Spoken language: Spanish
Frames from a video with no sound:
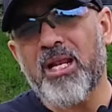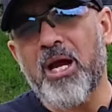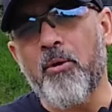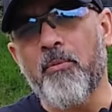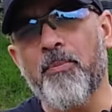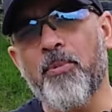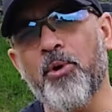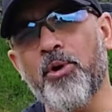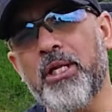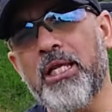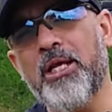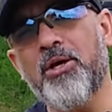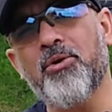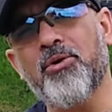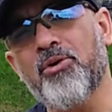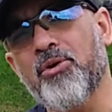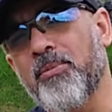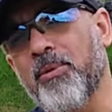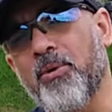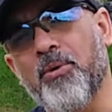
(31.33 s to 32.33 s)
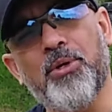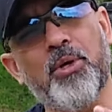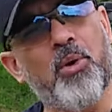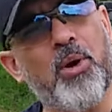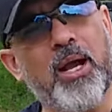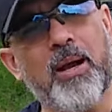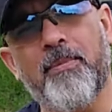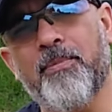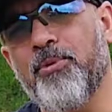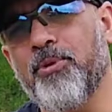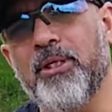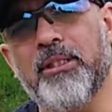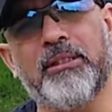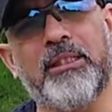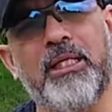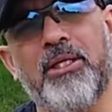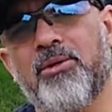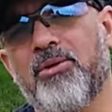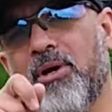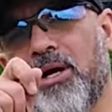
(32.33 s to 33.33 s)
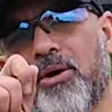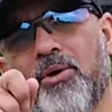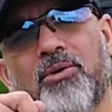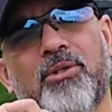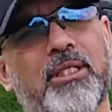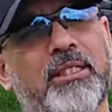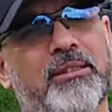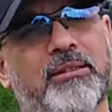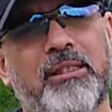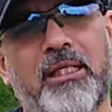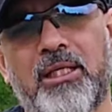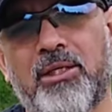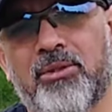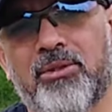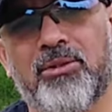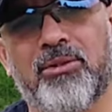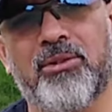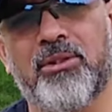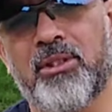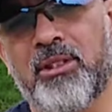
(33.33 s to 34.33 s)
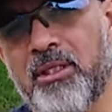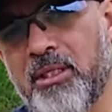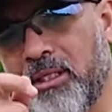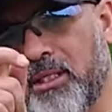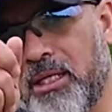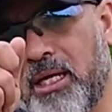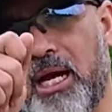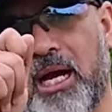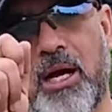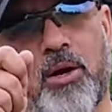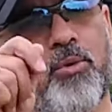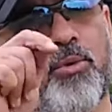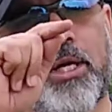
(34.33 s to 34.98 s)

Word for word: a, un polígono, me voy a un campo de tiro, hago 10 tiros a